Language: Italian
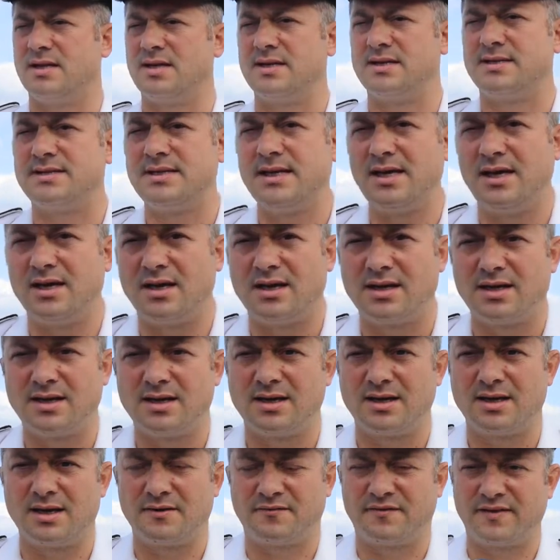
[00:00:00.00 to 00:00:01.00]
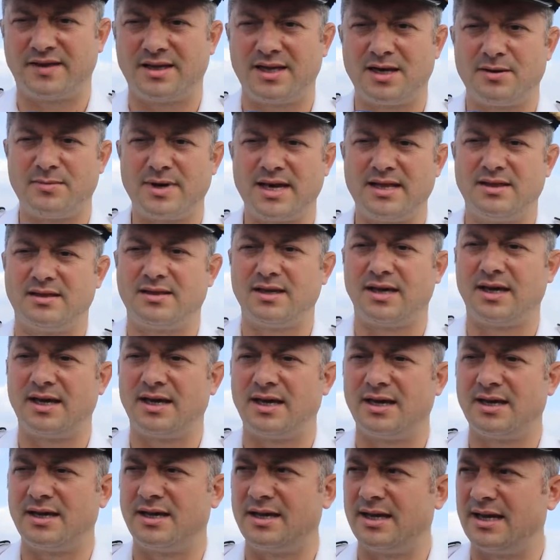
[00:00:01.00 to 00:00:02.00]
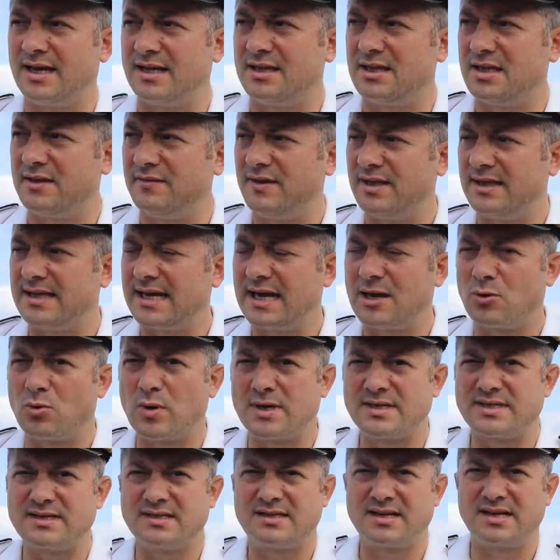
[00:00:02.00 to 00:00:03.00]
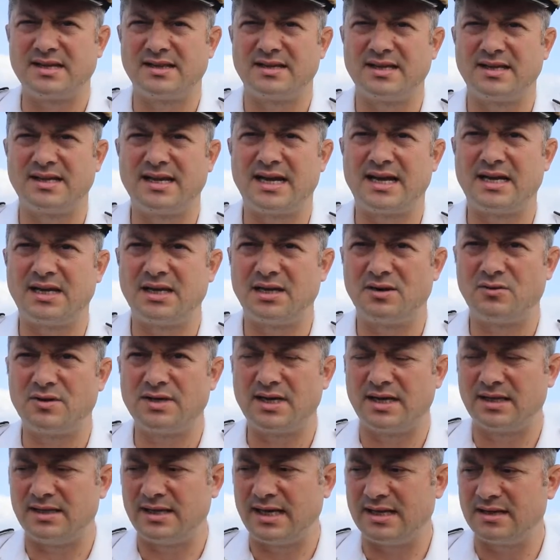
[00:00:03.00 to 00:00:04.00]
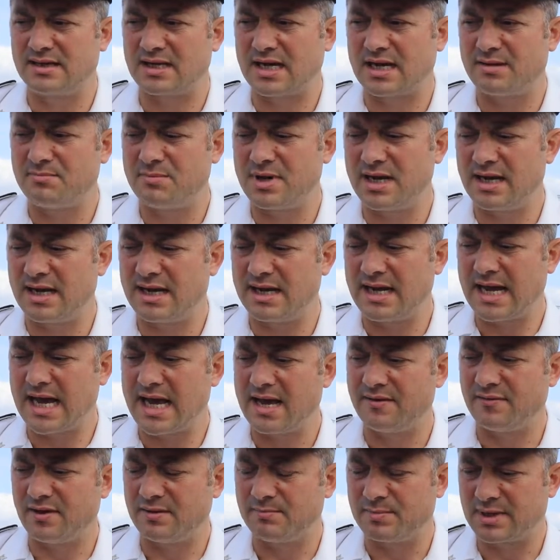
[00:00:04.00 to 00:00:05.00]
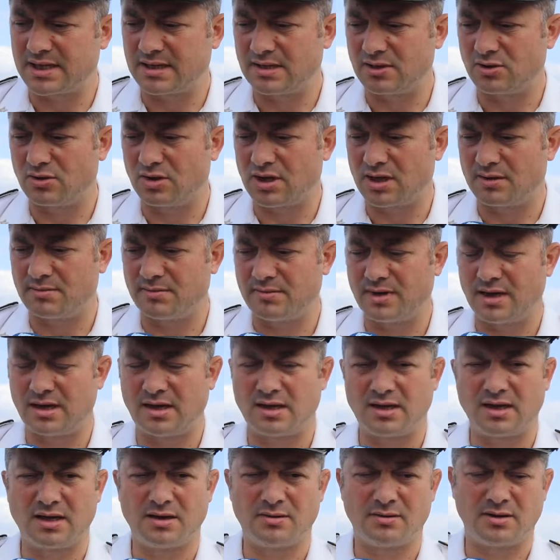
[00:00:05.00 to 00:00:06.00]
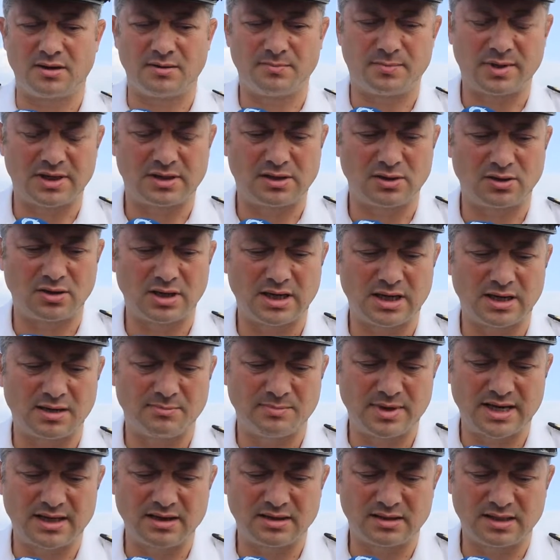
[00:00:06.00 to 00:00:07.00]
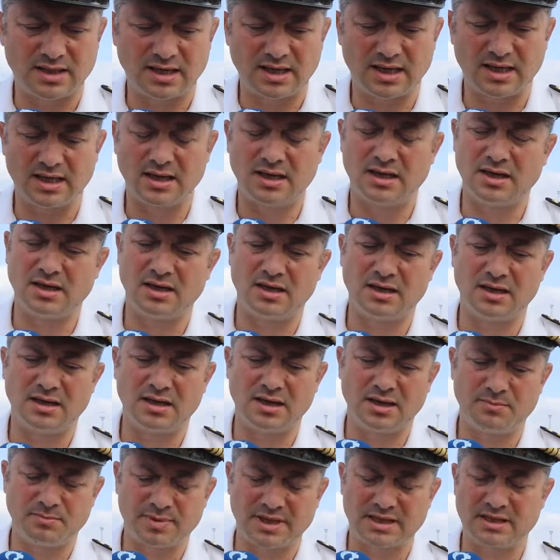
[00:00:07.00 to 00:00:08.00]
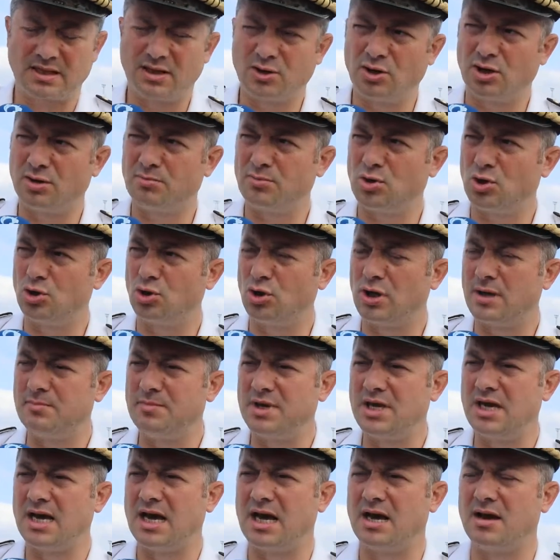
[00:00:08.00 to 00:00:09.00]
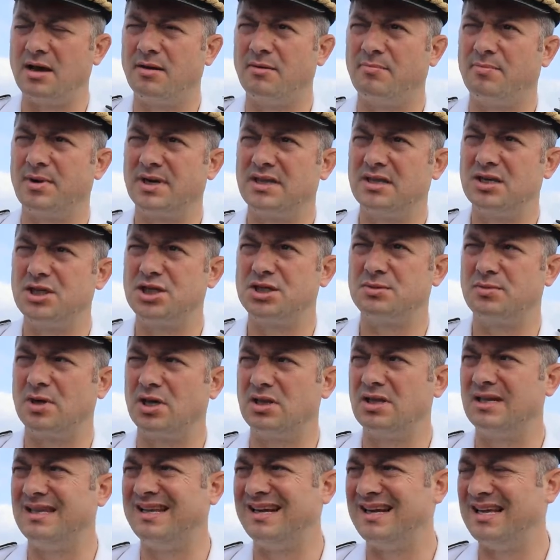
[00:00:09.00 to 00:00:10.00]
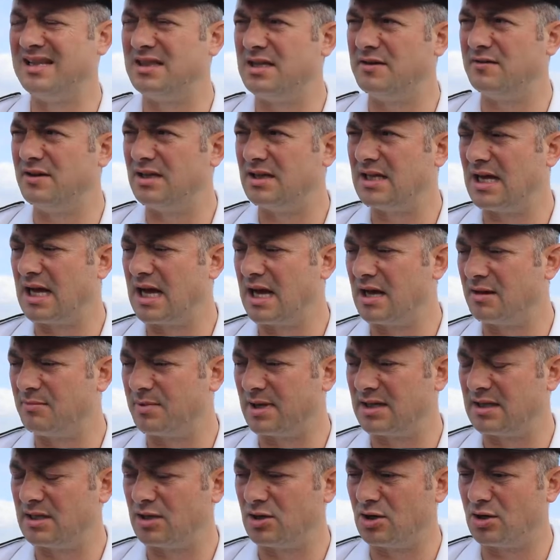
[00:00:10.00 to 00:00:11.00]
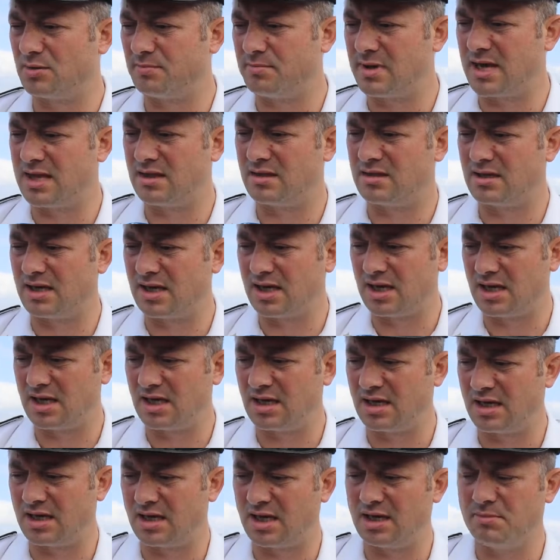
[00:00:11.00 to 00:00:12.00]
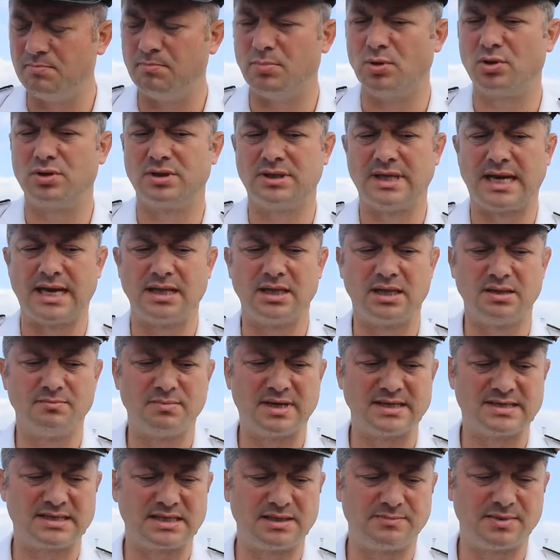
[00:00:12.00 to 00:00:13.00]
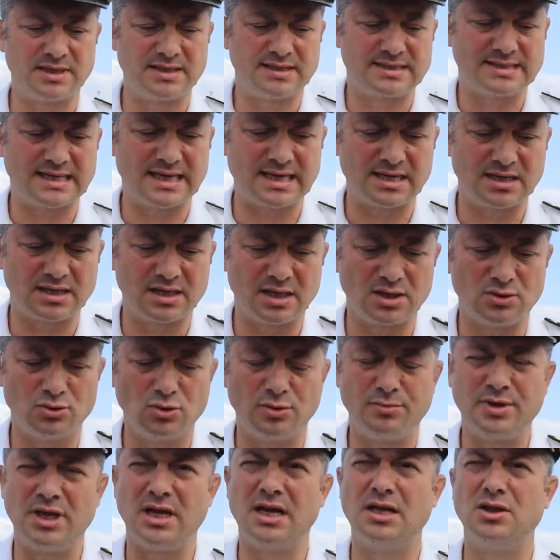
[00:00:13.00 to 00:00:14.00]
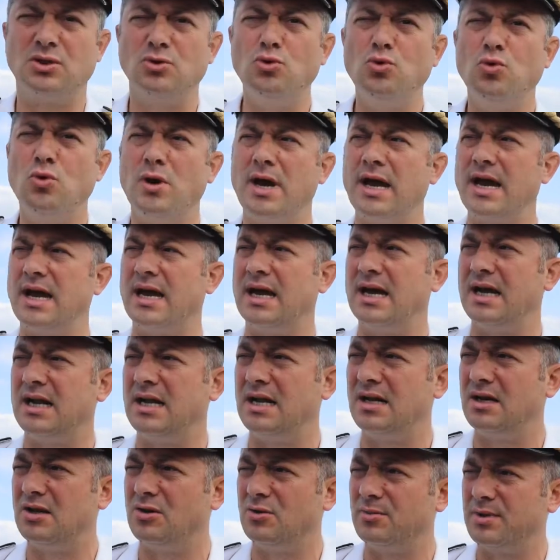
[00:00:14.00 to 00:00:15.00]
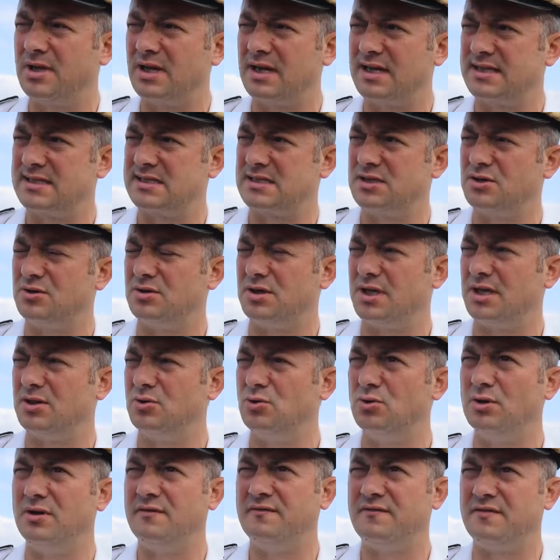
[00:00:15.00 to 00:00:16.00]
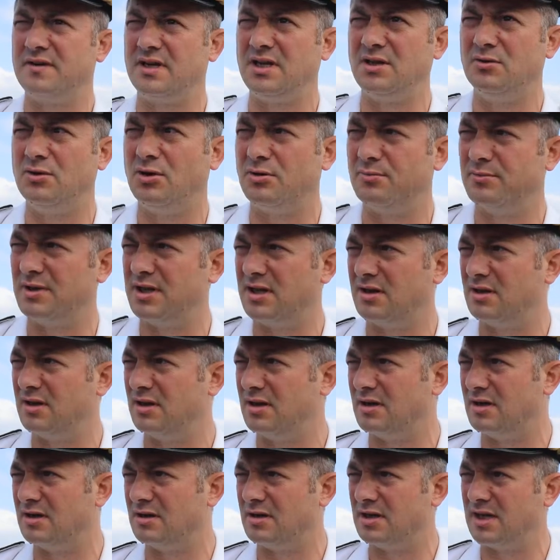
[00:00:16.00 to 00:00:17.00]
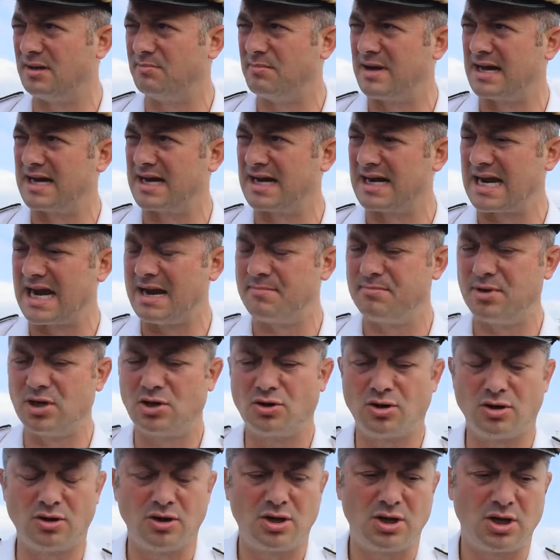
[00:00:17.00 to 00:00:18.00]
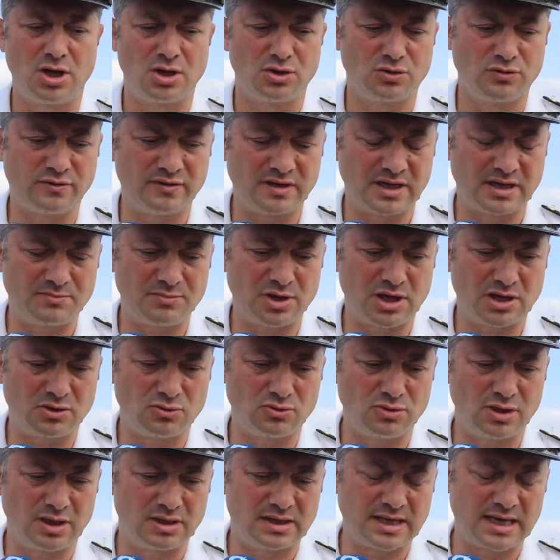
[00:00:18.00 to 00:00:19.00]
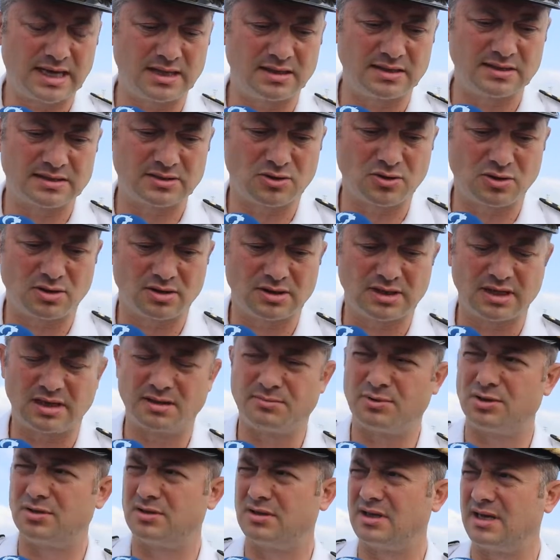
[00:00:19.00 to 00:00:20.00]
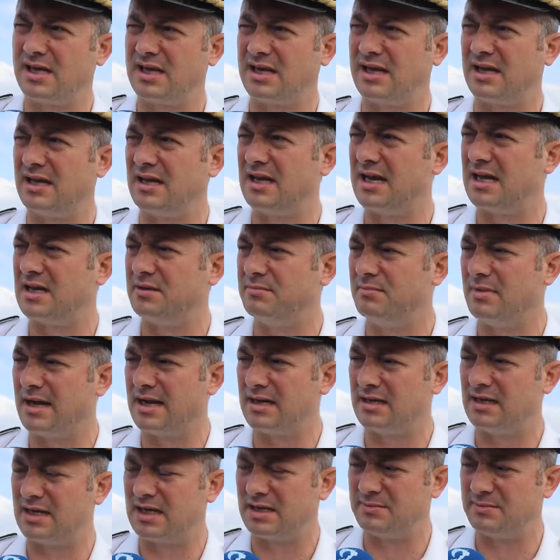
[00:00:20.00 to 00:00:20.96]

Sì, eh, effettivamente nell'attività quasi trentennale di, di, entrambe le navi, in, particolar, eh, in, eh, in, particolar modo la mia, ha partecipato a delle attività particolarmente eh, importanti. Basti pensare nel 2002 all'operazione Enduring Freedom nel, nel Mar Arabico, dove la mia unità di scorta alla portaerei di Garibaldi è